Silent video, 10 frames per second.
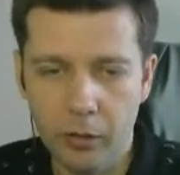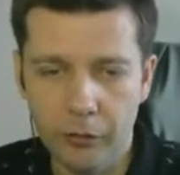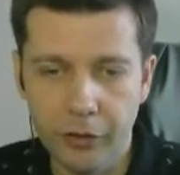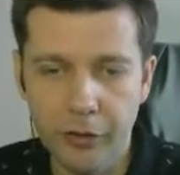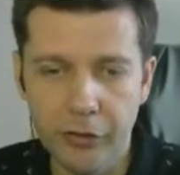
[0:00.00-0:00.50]

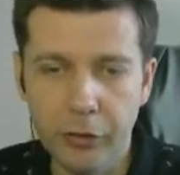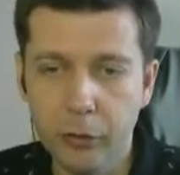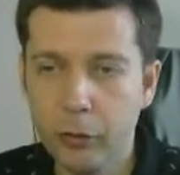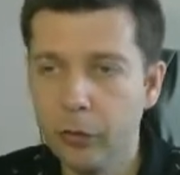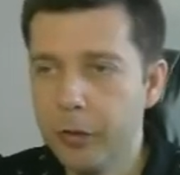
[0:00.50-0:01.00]
Австралийский
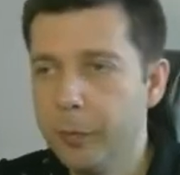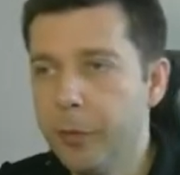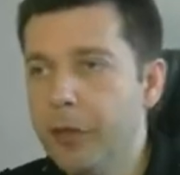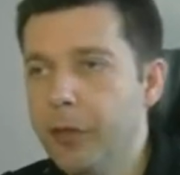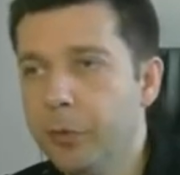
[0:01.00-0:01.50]
доллар
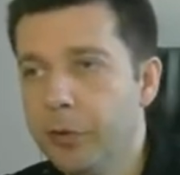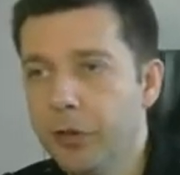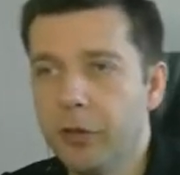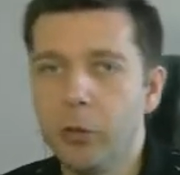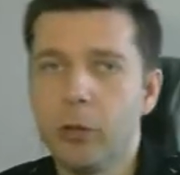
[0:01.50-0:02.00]
по
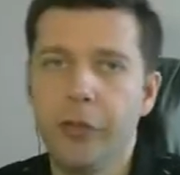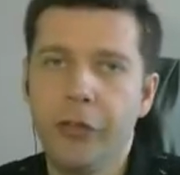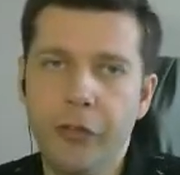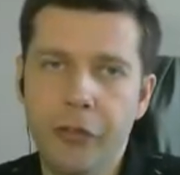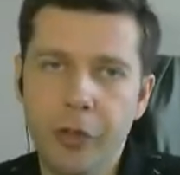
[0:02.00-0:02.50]
импульсной торговой
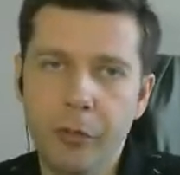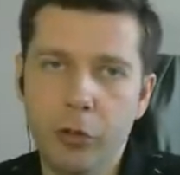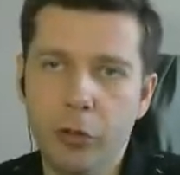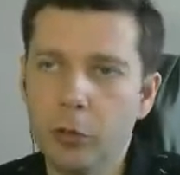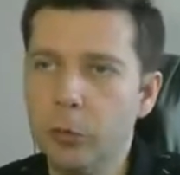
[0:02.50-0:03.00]
системе.
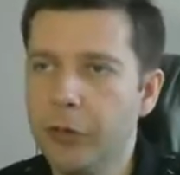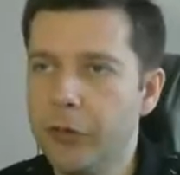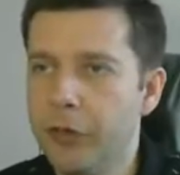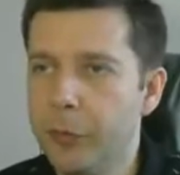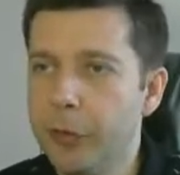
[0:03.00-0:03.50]
Что у
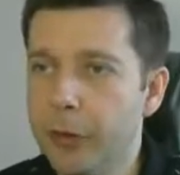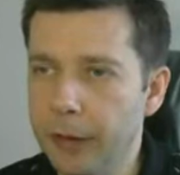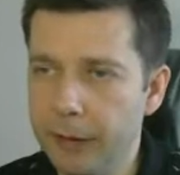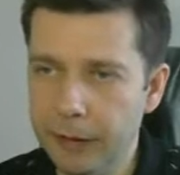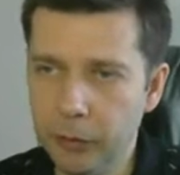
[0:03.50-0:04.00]
нас здесь
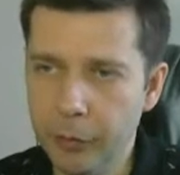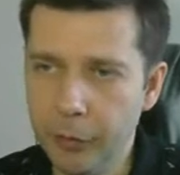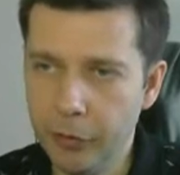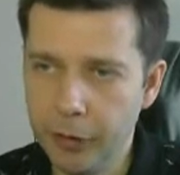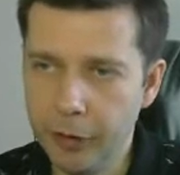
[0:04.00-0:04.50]
было? А, ну,
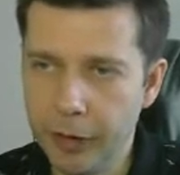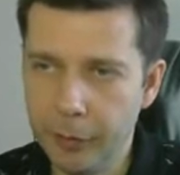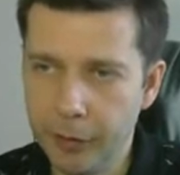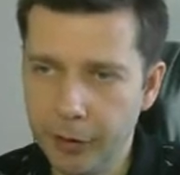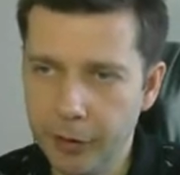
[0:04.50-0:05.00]
во-первых,
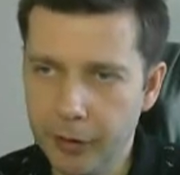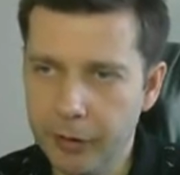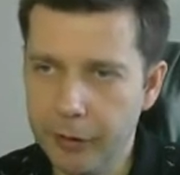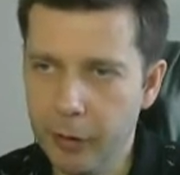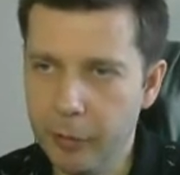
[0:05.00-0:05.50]
гэп
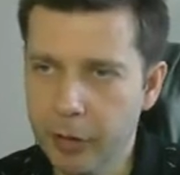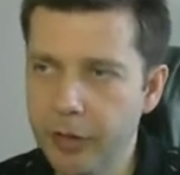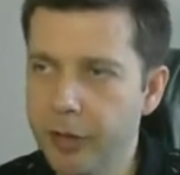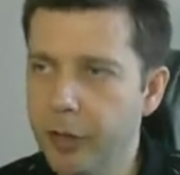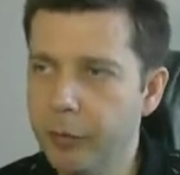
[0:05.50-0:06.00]
да,
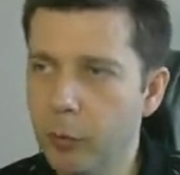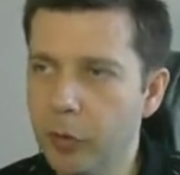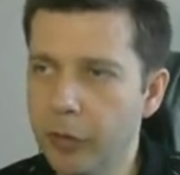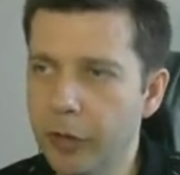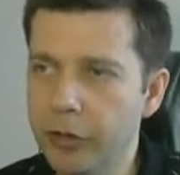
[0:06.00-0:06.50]
пролетели мы
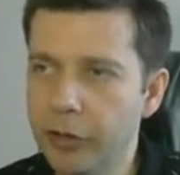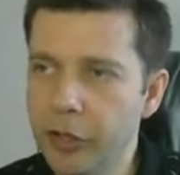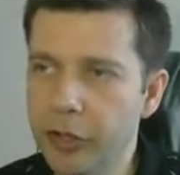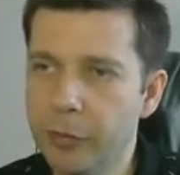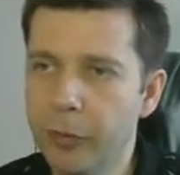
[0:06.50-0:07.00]
уровень
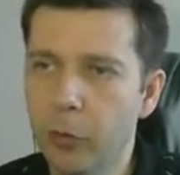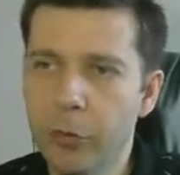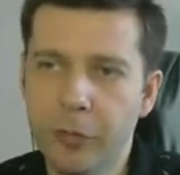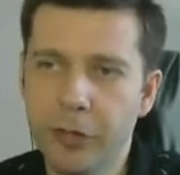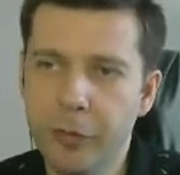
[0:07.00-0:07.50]
1.6, мы его, в
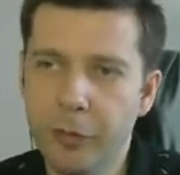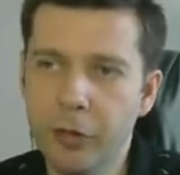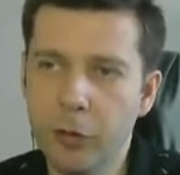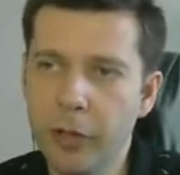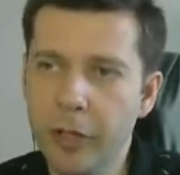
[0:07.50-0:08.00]
общем-то, не
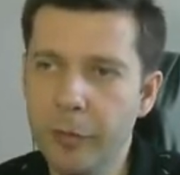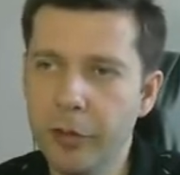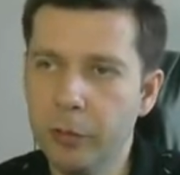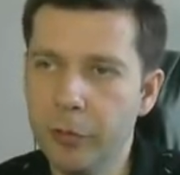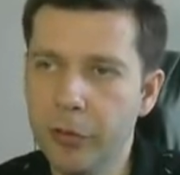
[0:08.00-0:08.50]
потрогали,
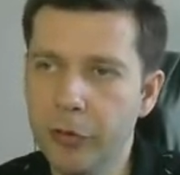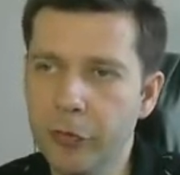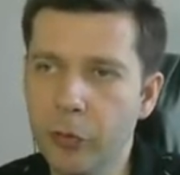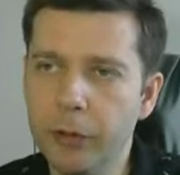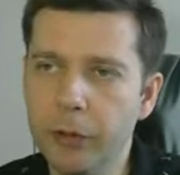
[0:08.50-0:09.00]
поэтому здесь
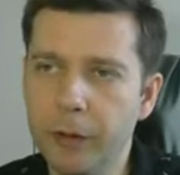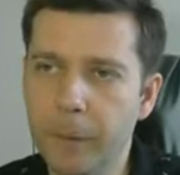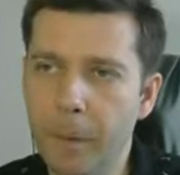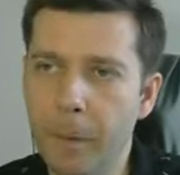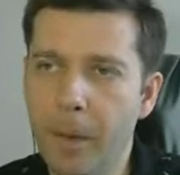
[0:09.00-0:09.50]
вход,
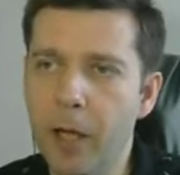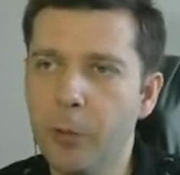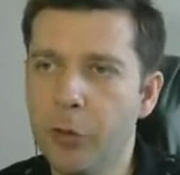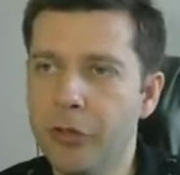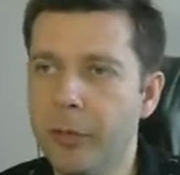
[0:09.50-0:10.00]
как
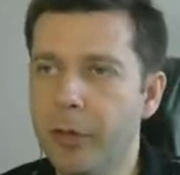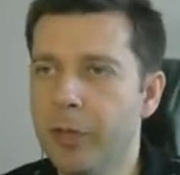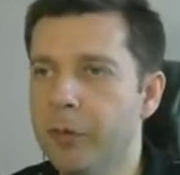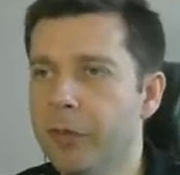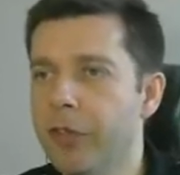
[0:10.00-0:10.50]
мы уже с
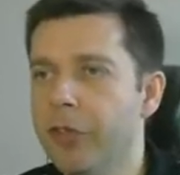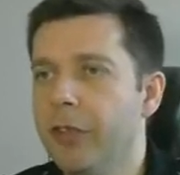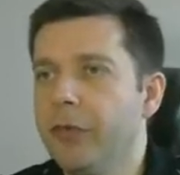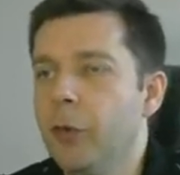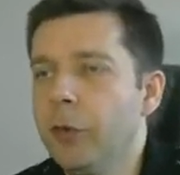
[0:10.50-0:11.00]
ребятами
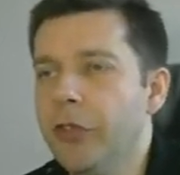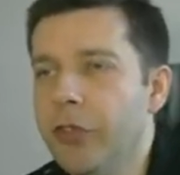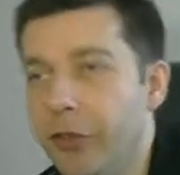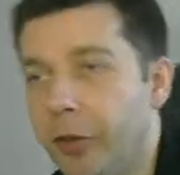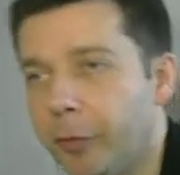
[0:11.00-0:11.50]
выяснили, входа
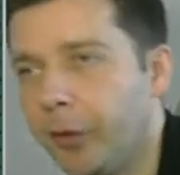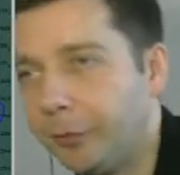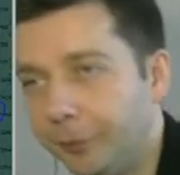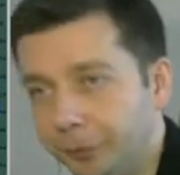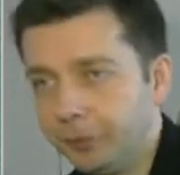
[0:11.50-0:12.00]
здесь не было.